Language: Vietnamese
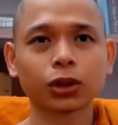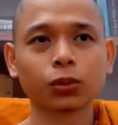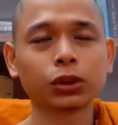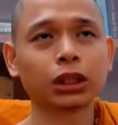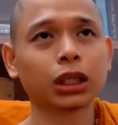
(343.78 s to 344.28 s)

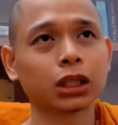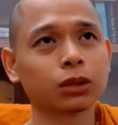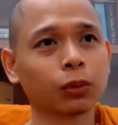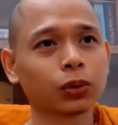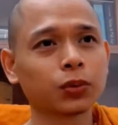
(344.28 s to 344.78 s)
quý vị chờ xem
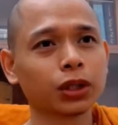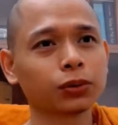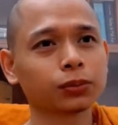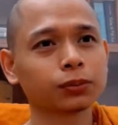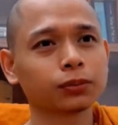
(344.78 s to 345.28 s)
một chút xíu
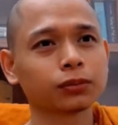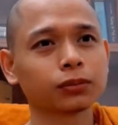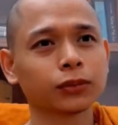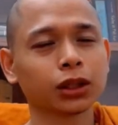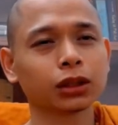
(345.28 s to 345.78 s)

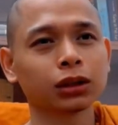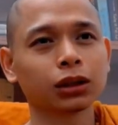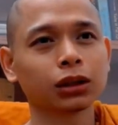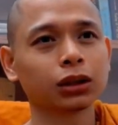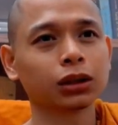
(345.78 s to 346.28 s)
trời
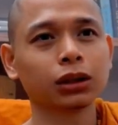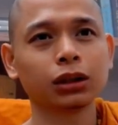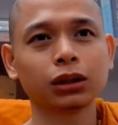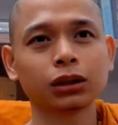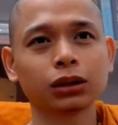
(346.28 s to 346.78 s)

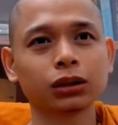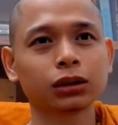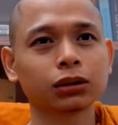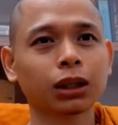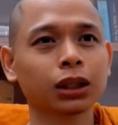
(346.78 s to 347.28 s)
ơi
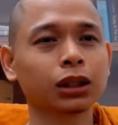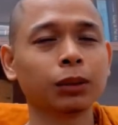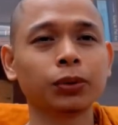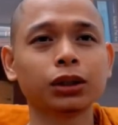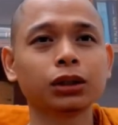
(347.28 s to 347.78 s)
mắc cái
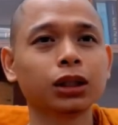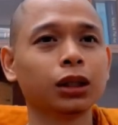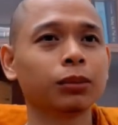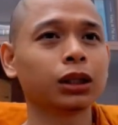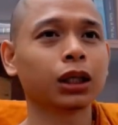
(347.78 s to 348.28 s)
nghiệp chướng
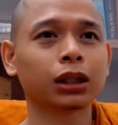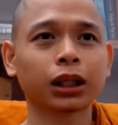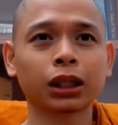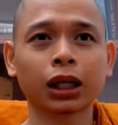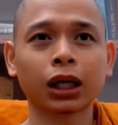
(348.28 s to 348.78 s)
gì mà giờ
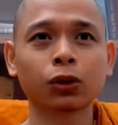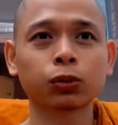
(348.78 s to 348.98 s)
này ai hút